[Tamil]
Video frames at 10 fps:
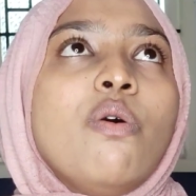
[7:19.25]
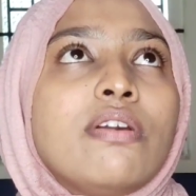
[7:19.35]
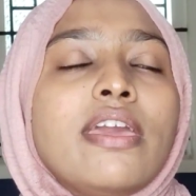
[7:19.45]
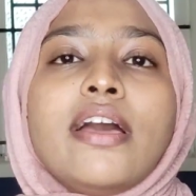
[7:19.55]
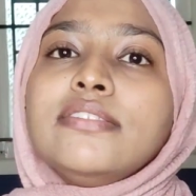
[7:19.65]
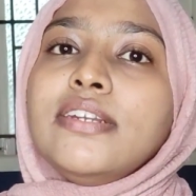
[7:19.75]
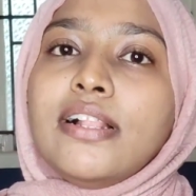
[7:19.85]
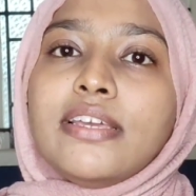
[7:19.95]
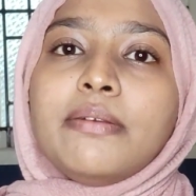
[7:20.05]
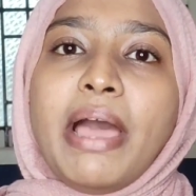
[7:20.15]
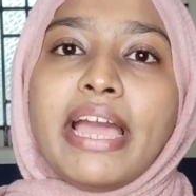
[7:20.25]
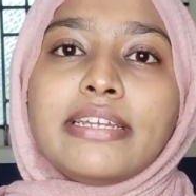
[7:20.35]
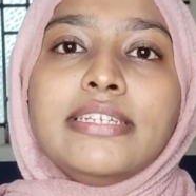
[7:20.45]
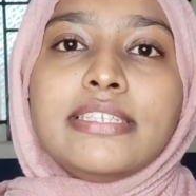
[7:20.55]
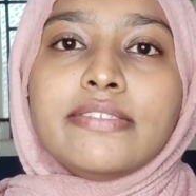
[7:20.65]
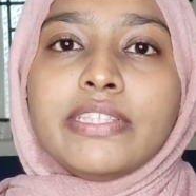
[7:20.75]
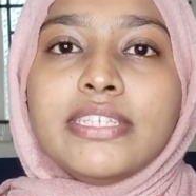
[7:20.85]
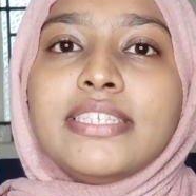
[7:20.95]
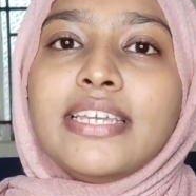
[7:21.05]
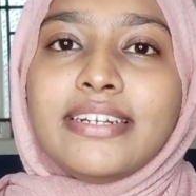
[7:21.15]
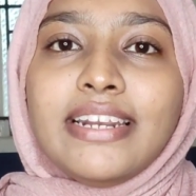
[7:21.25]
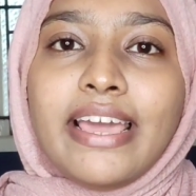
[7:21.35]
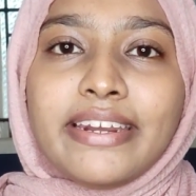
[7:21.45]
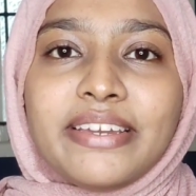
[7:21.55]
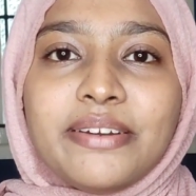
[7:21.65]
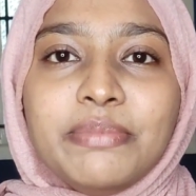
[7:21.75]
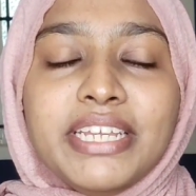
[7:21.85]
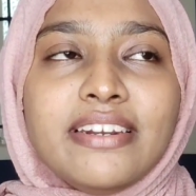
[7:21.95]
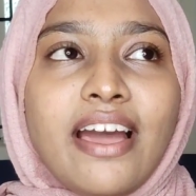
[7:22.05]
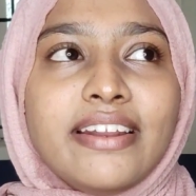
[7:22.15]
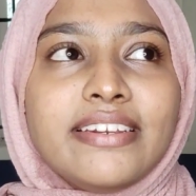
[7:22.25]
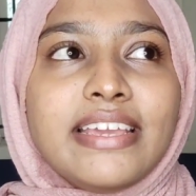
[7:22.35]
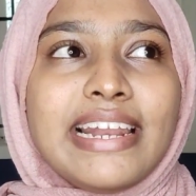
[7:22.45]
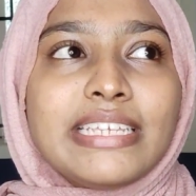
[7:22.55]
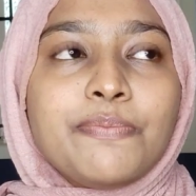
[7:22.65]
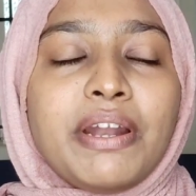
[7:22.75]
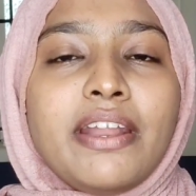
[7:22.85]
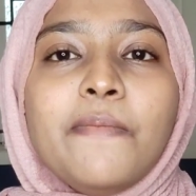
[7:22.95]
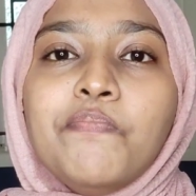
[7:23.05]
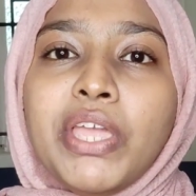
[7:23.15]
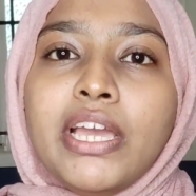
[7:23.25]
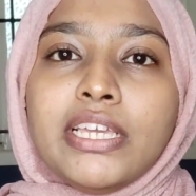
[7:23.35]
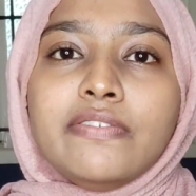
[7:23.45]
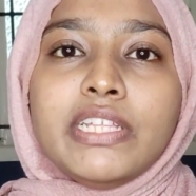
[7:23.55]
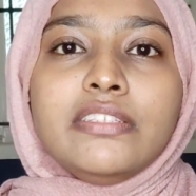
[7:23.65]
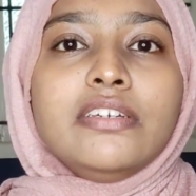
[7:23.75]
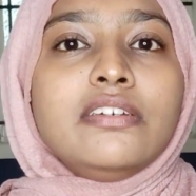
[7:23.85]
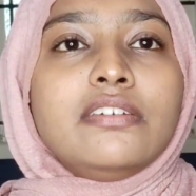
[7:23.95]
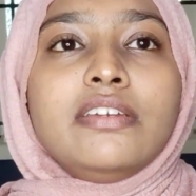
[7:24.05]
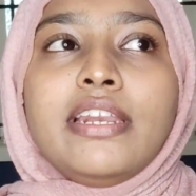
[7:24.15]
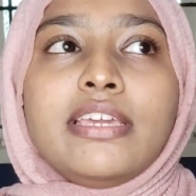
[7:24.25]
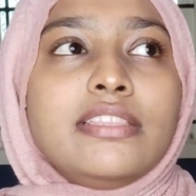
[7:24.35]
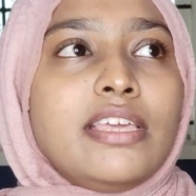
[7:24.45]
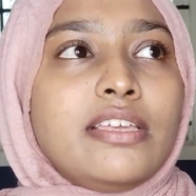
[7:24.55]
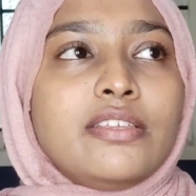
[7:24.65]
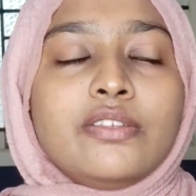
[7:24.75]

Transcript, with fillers: ஓகே அதனால தான் நம்ம ஆக்னிஸ் வந்து செட்டில் ஆகிருக்கு அப்படின்னு நானே ரியலைஸ் பண்ணேன் இது வந்து எனக்கு இந்த